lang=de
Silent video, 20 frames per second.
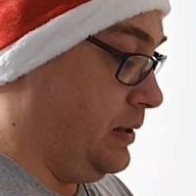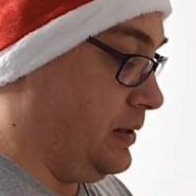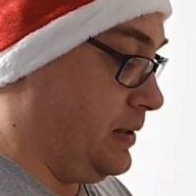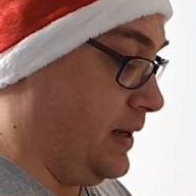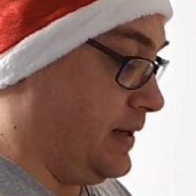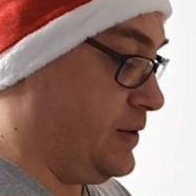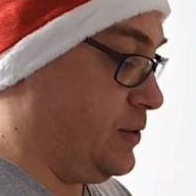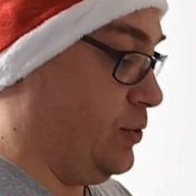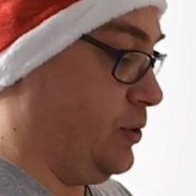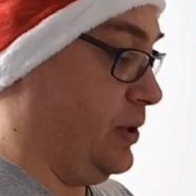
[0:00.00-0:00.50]

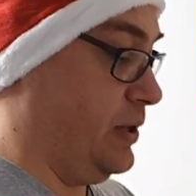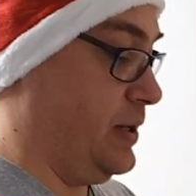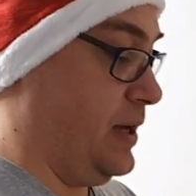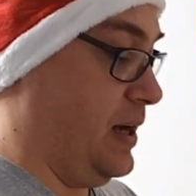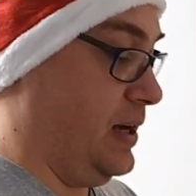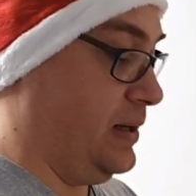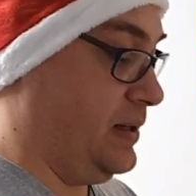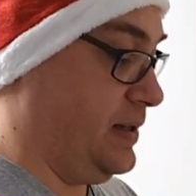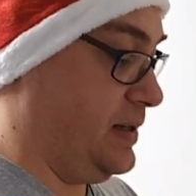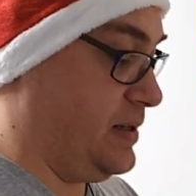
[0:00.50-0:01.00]
dazu
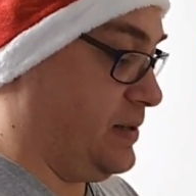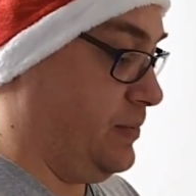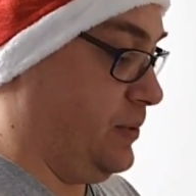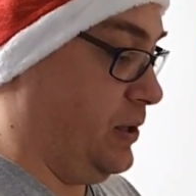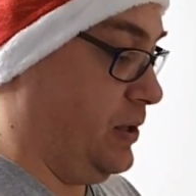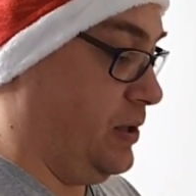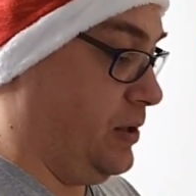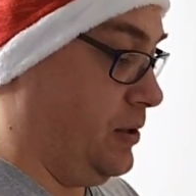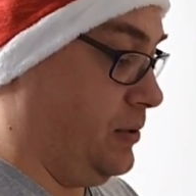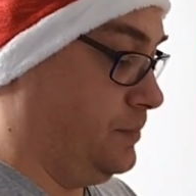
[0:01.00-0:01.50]
gedacht, dass
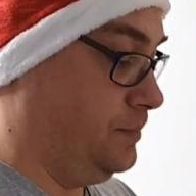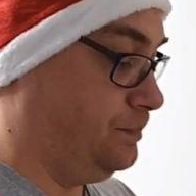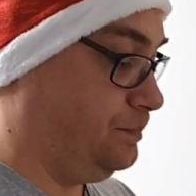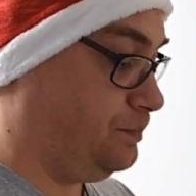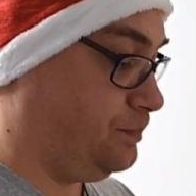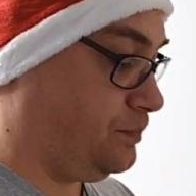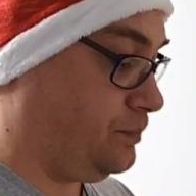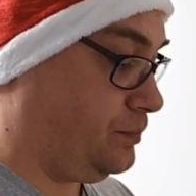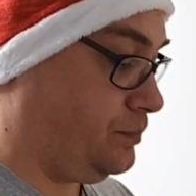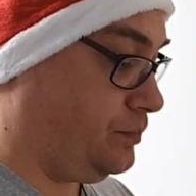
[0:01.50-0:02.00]
wir
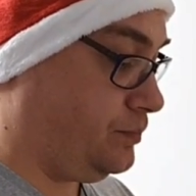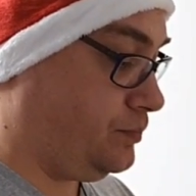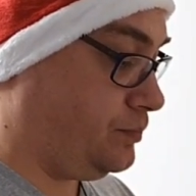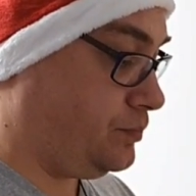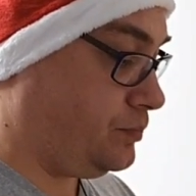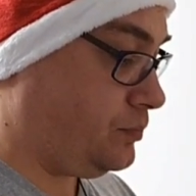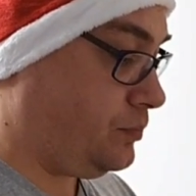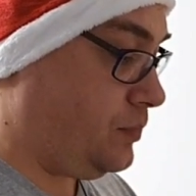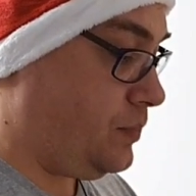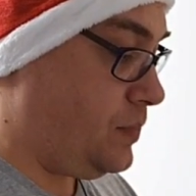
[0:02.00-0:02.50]

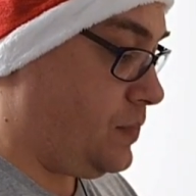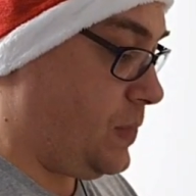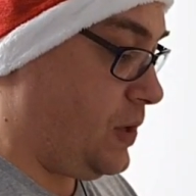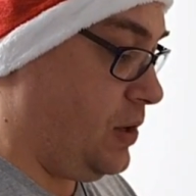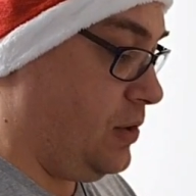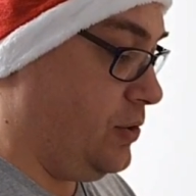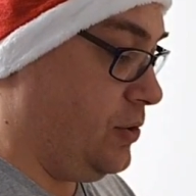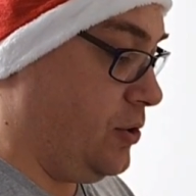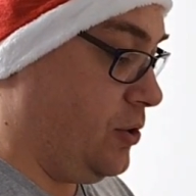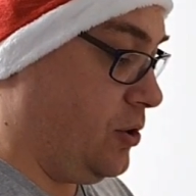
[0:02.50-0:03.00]

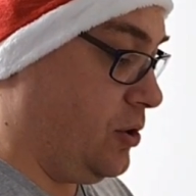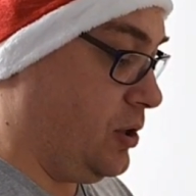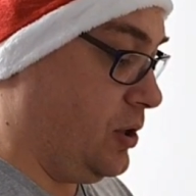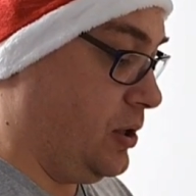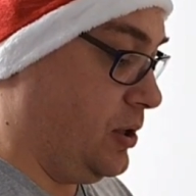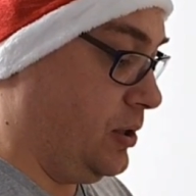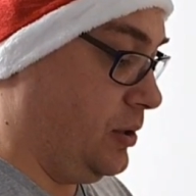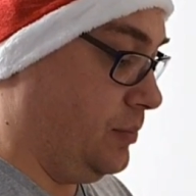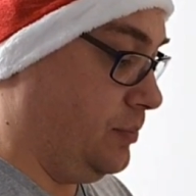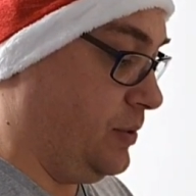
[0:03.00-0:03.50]
noch
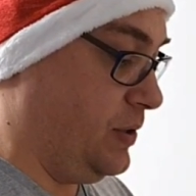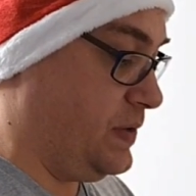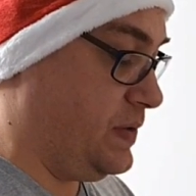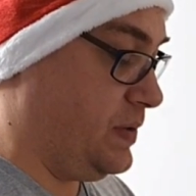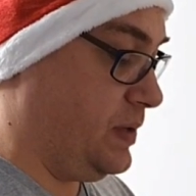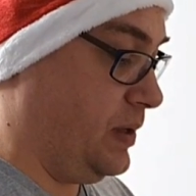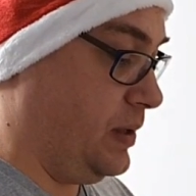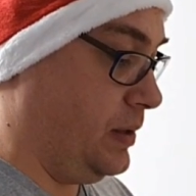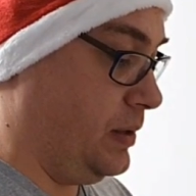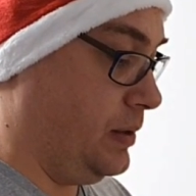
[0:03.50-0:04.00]
ein
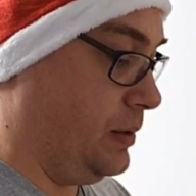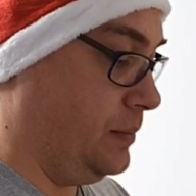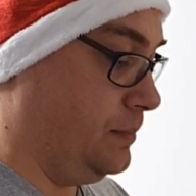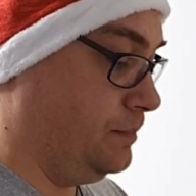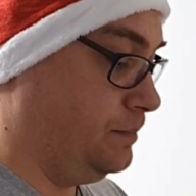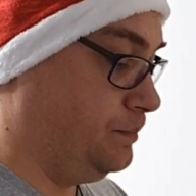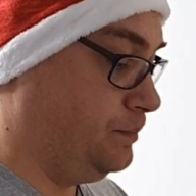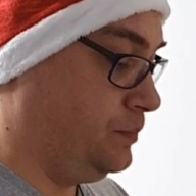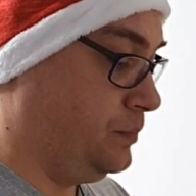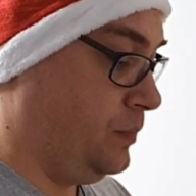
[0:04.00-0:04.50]
bisschen
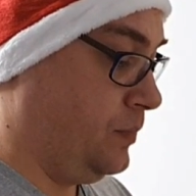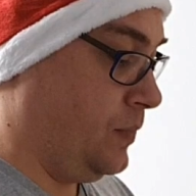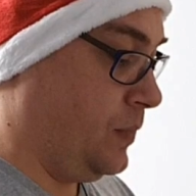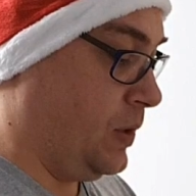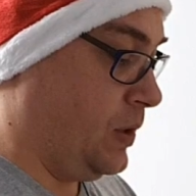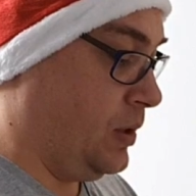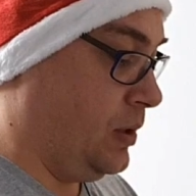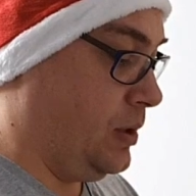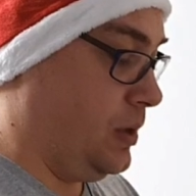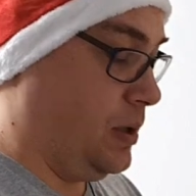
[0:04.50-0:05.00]

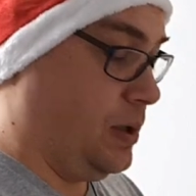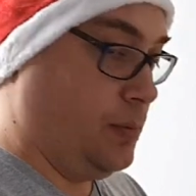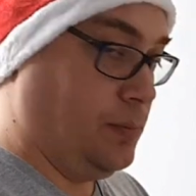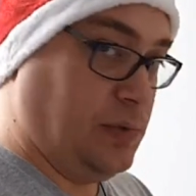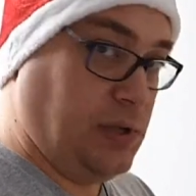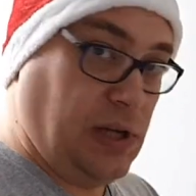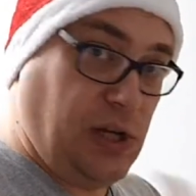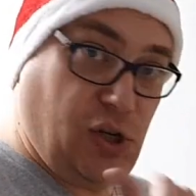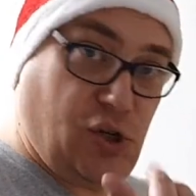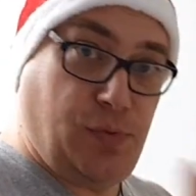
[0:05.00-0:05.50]

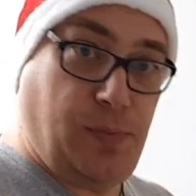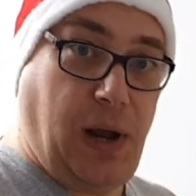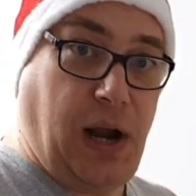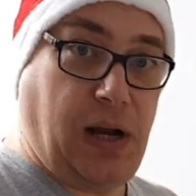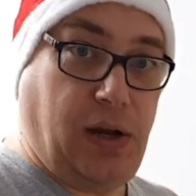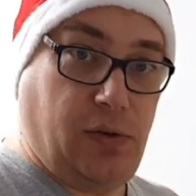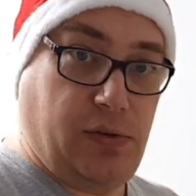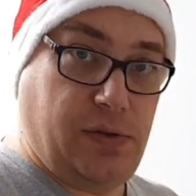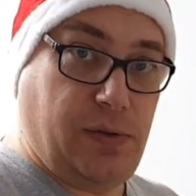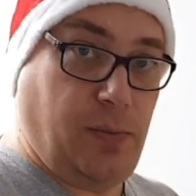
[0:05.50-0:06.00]
ähm, den
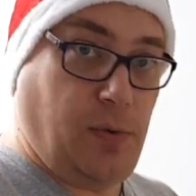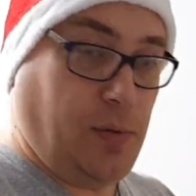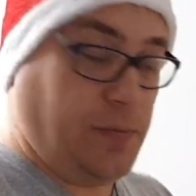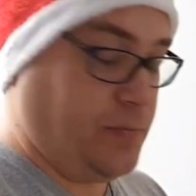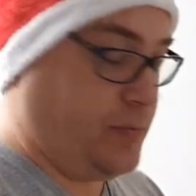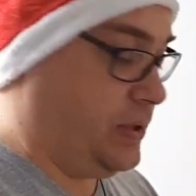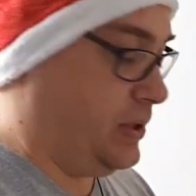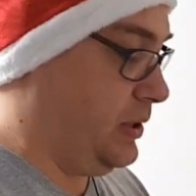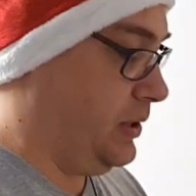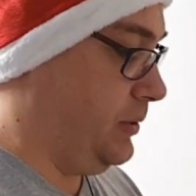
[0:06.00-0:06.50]
Geschmack aus dem
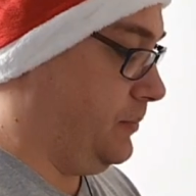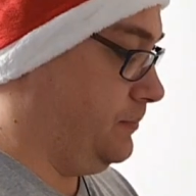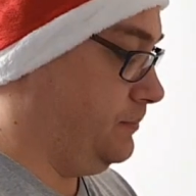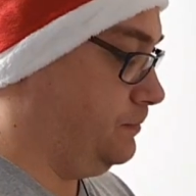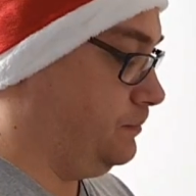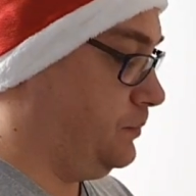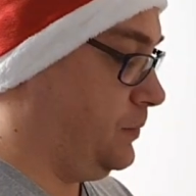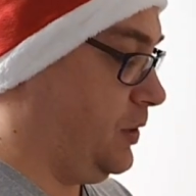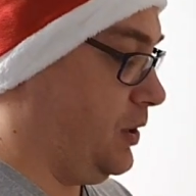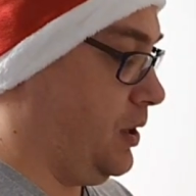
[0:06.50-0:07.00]
Hopfen kriegen.
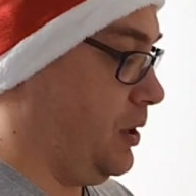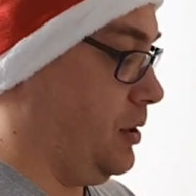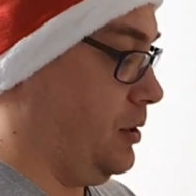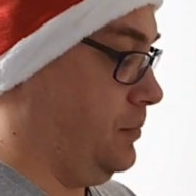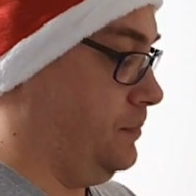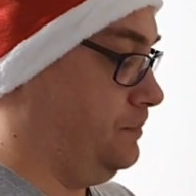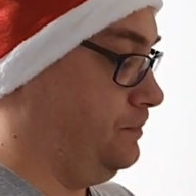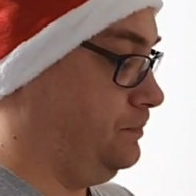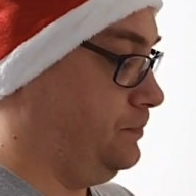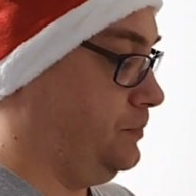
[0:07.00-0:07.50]
Genau.